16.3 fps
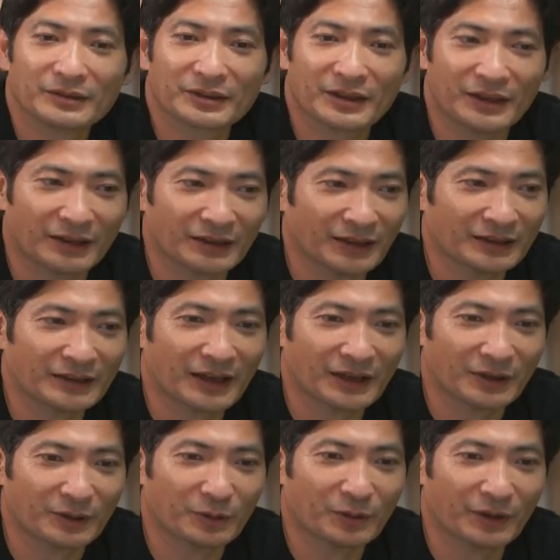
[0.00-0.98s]
好きな
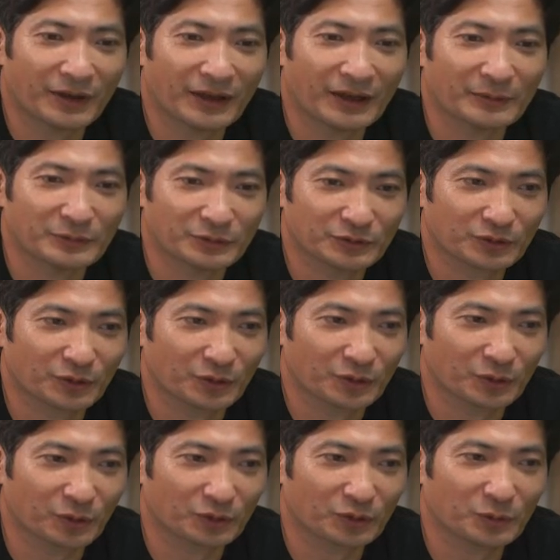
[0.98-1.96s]
デザインを選ぶと
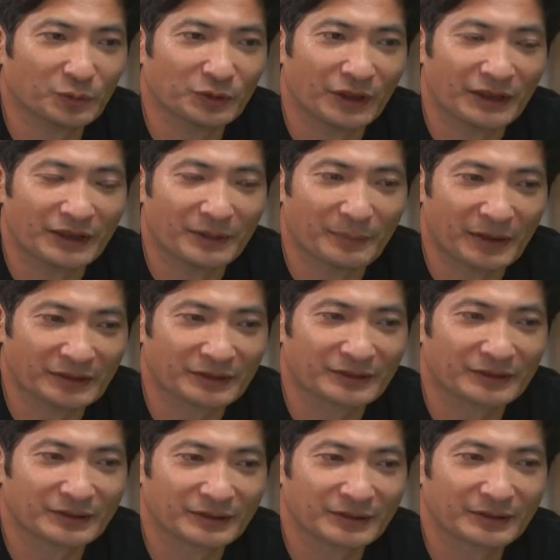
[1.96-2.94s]
いうこともできま
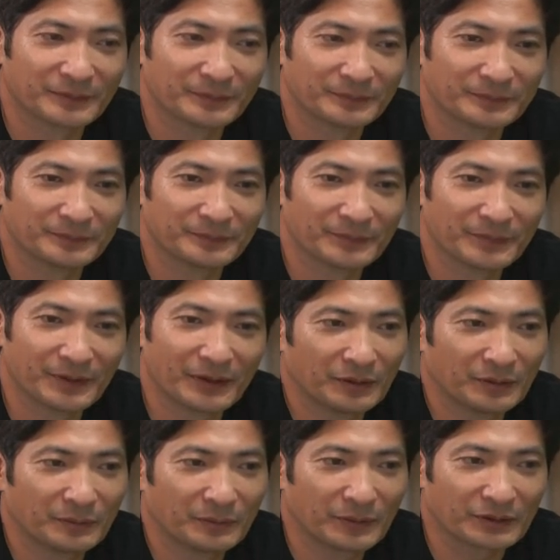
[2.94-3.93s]
す。
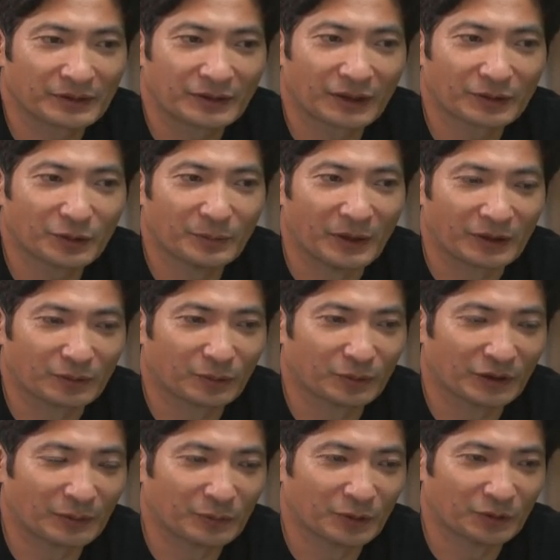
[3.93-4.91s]
まあ、例えば
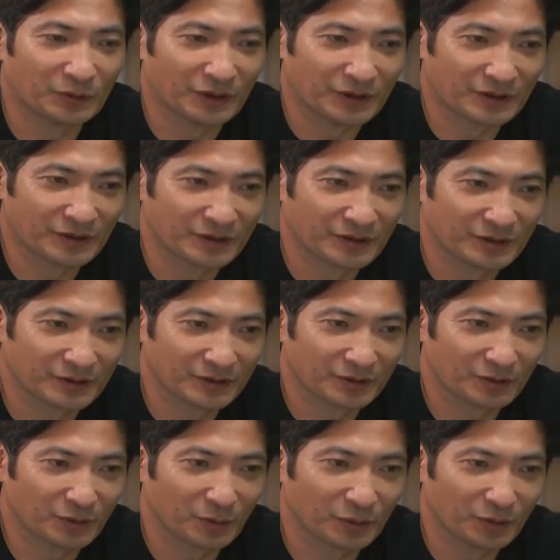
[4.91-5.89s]
こんなものに、
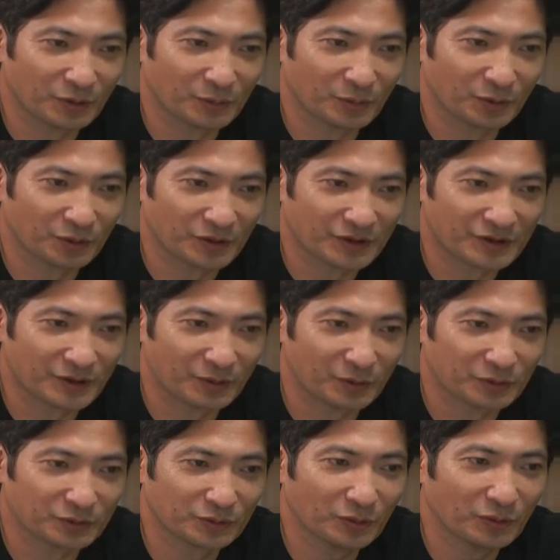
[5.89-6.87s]
こういうものにして
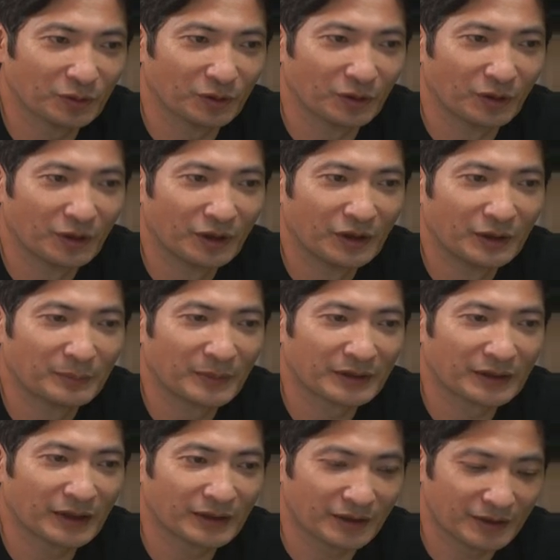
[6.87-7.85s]
おくと、
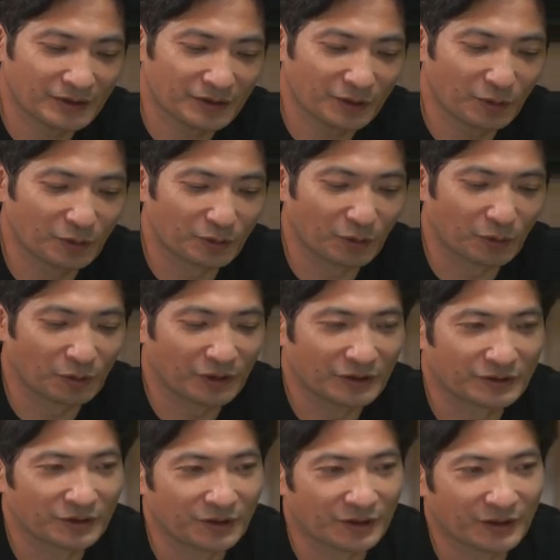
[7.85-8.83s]
また1行ここ
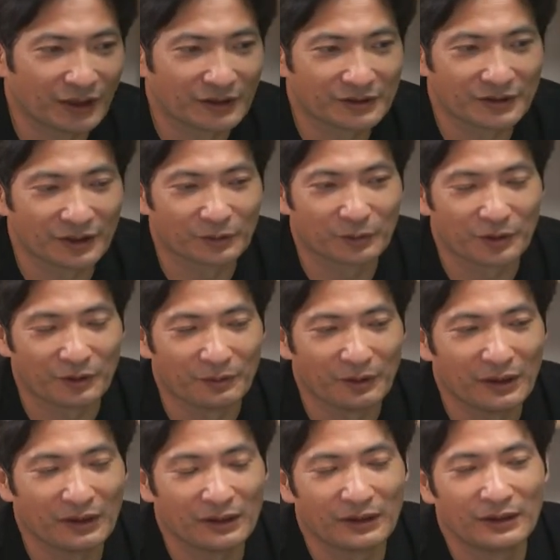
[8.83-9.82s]
に追加したとき
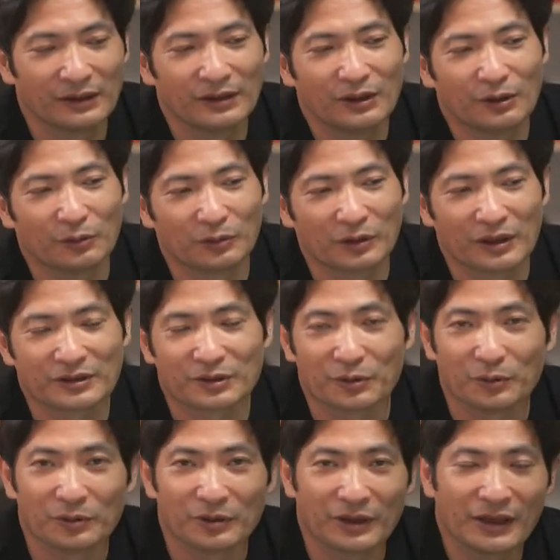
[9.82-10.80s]
は、同
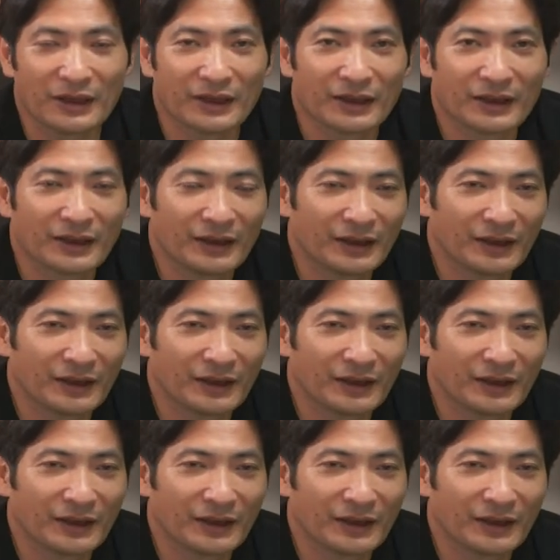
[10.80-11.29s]
じように、